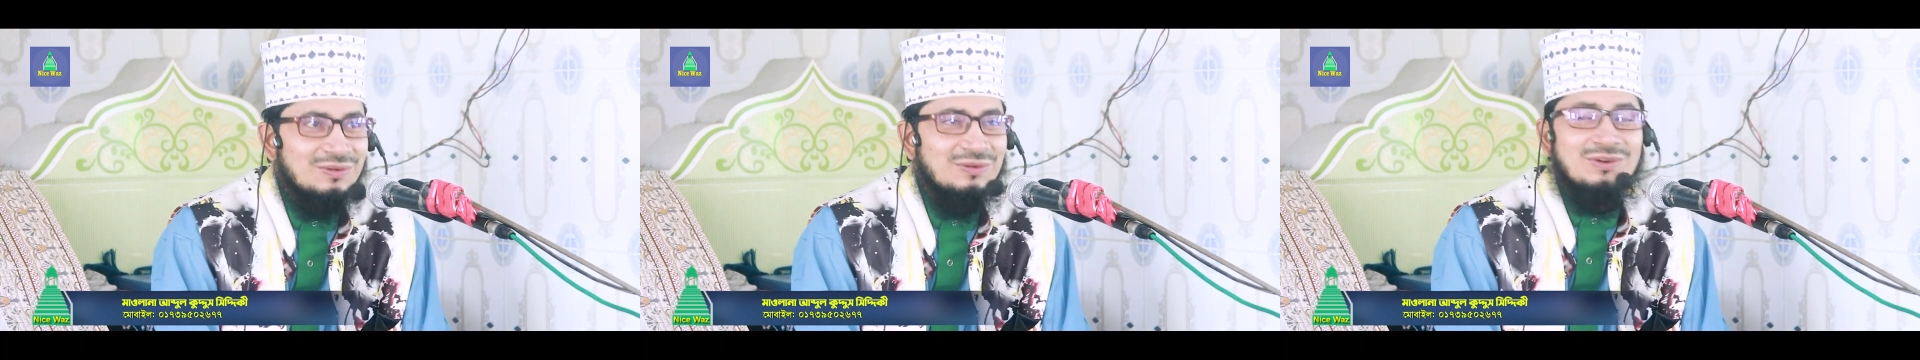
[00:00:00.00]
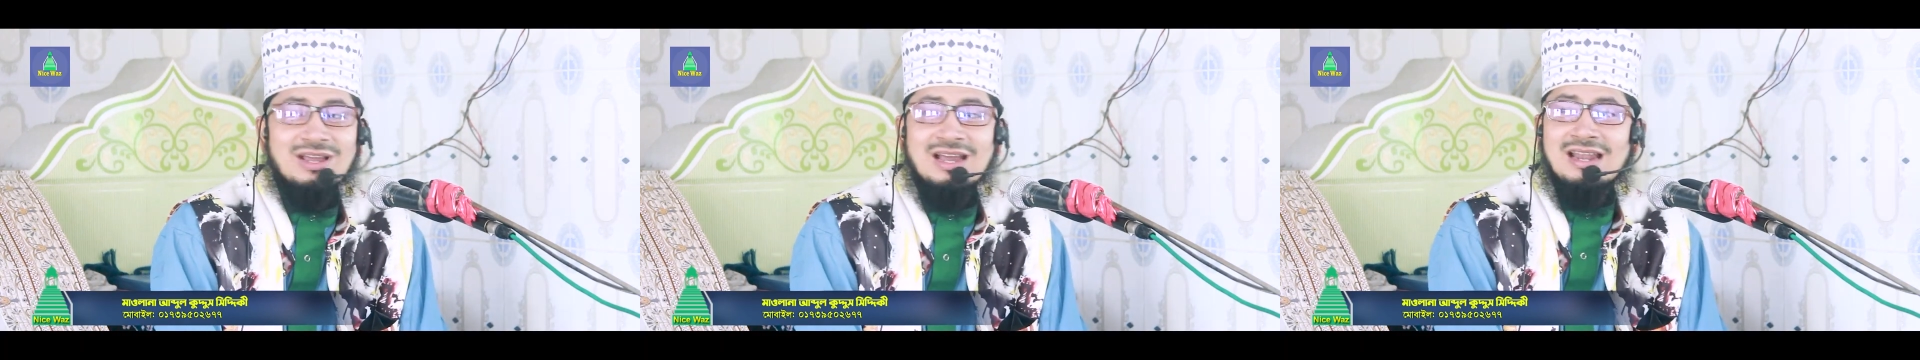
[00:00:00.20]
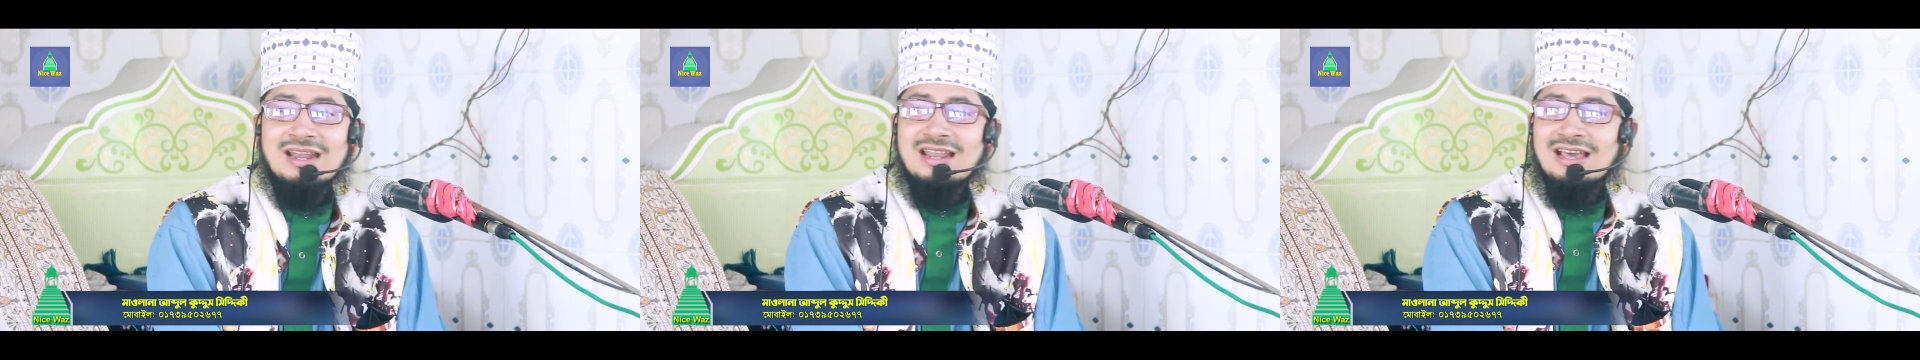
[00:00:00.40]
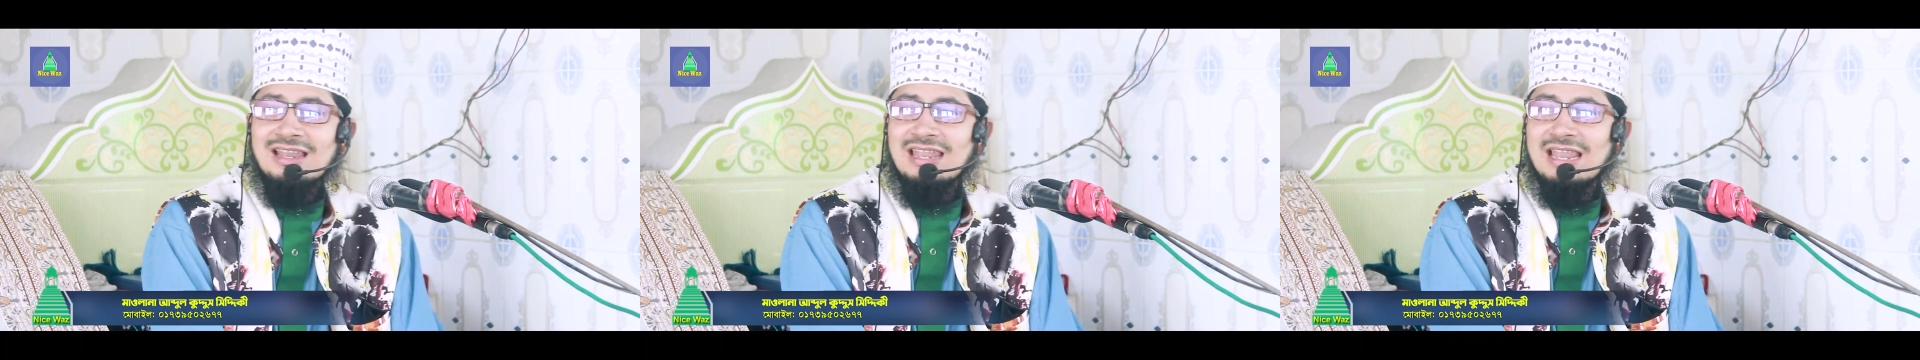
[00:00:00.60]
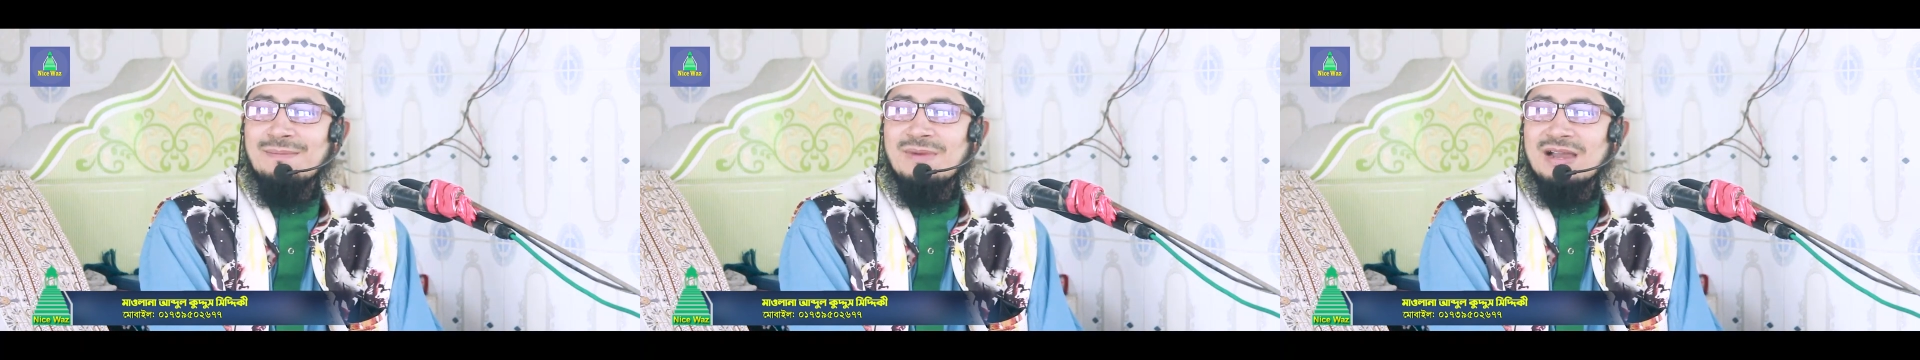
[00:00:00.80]
কোরআনে
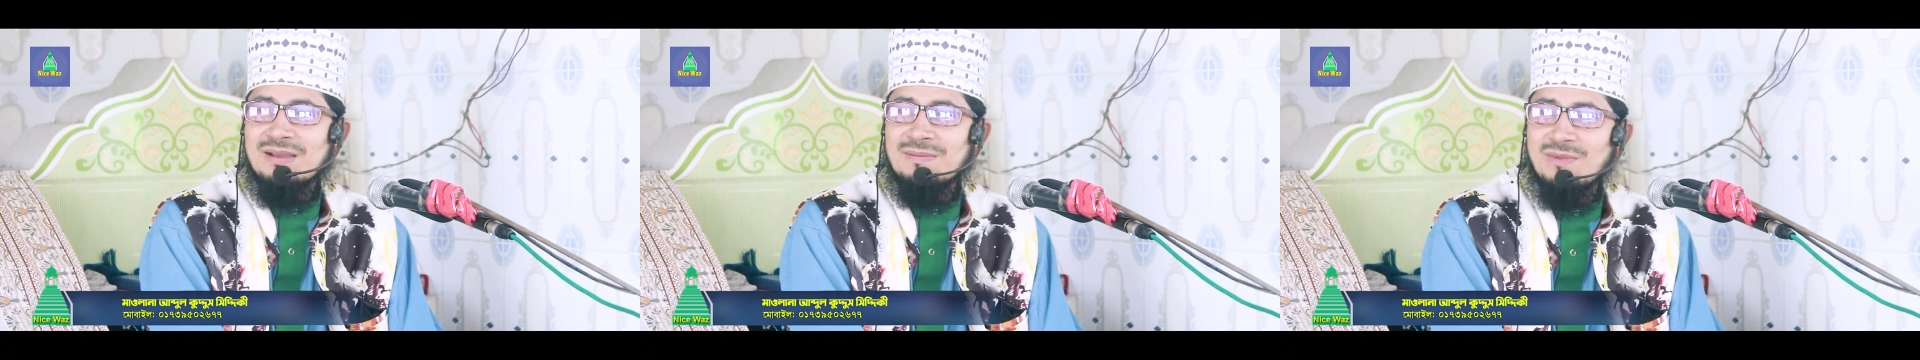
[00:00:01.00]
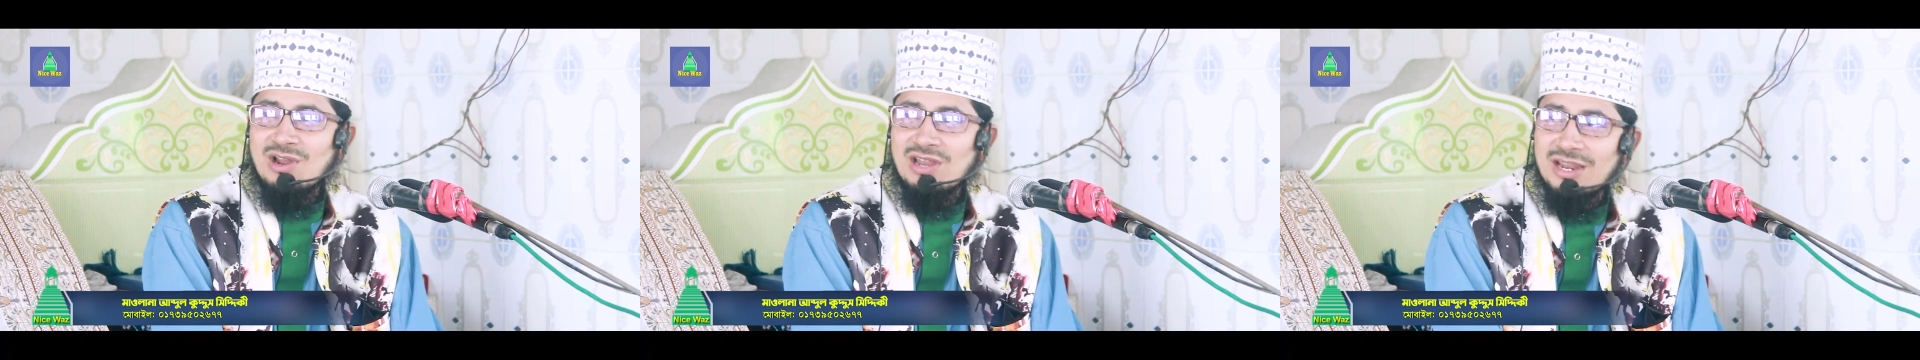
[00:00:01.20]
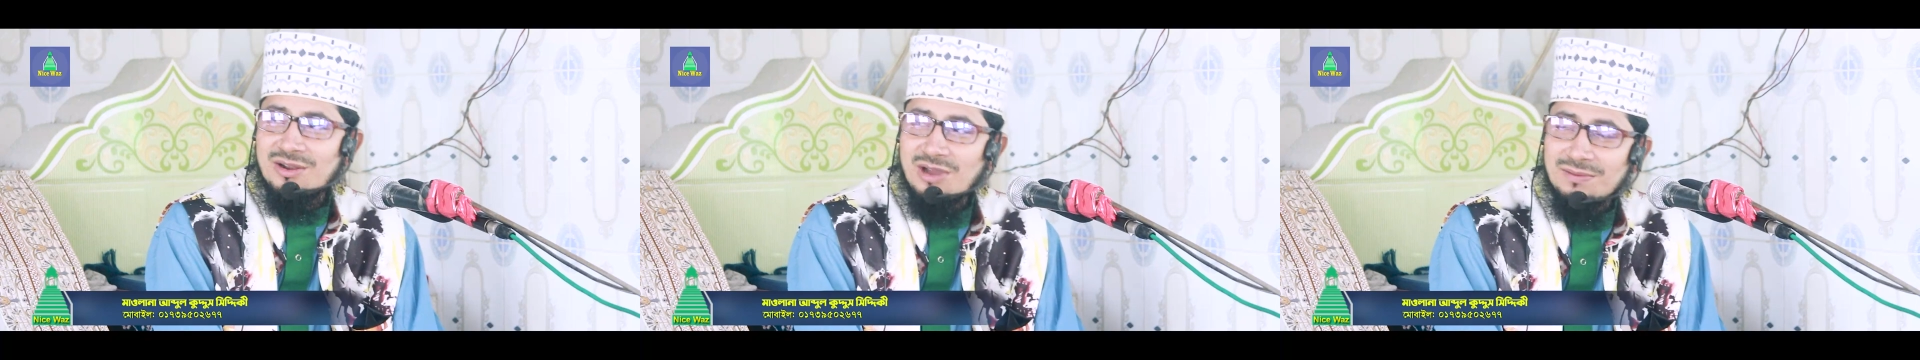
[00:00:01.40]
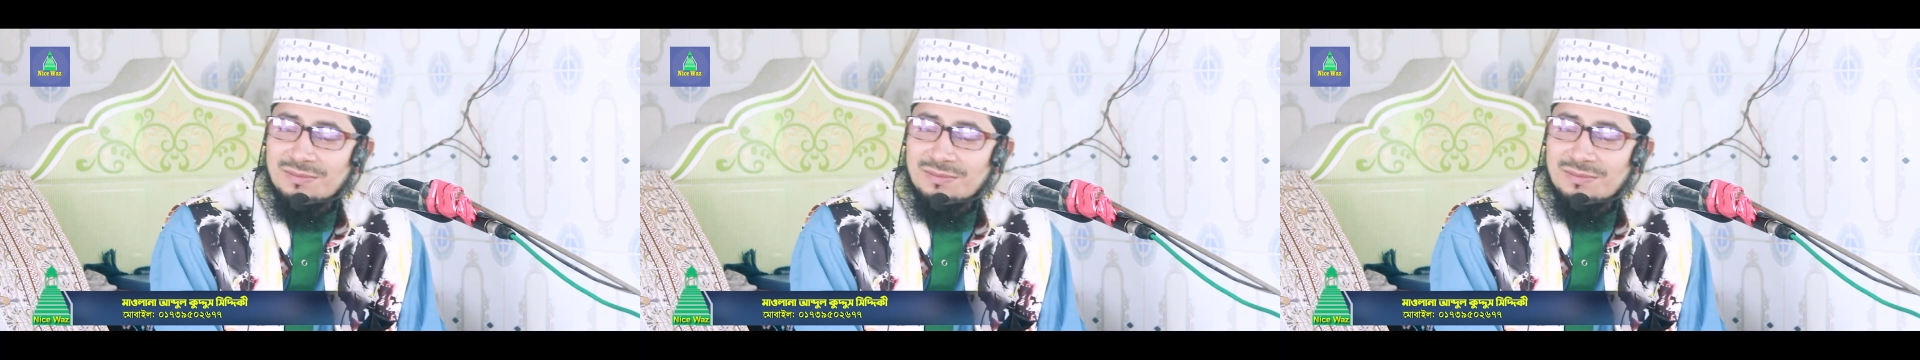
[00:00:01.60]
আল্লাহ বলেন